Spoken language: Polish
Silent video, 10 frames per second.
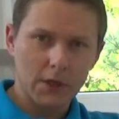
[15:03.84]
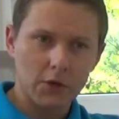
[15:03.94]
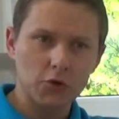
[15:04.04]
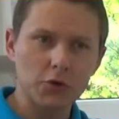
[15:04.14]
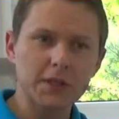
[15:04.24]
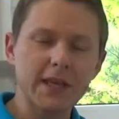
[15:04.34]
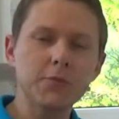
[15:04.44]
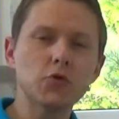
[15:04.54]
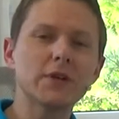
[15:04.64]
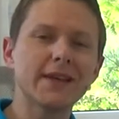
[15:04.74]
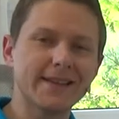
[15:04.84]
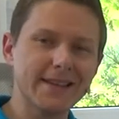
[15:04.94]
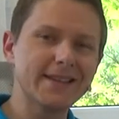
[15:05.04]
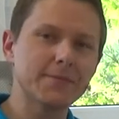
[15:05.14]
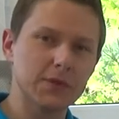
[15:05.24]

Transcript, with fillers: który nie był jedynym